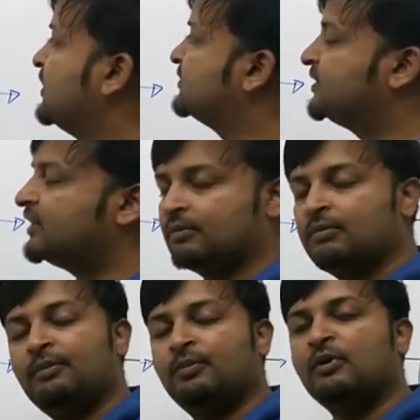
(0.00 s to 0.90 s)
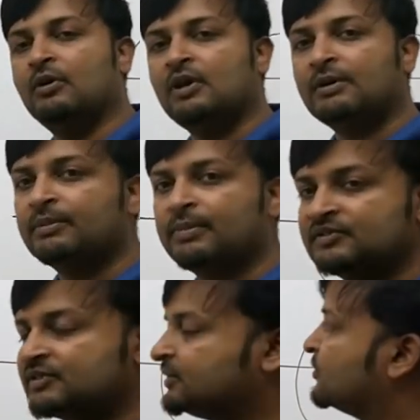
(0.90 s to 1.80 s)
इंस्टेड ऑफ पोल आपके
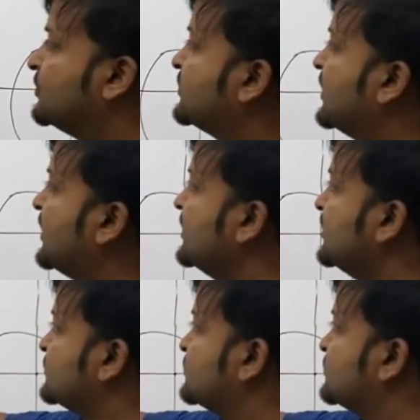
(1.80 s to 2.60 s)
पास जीरो होता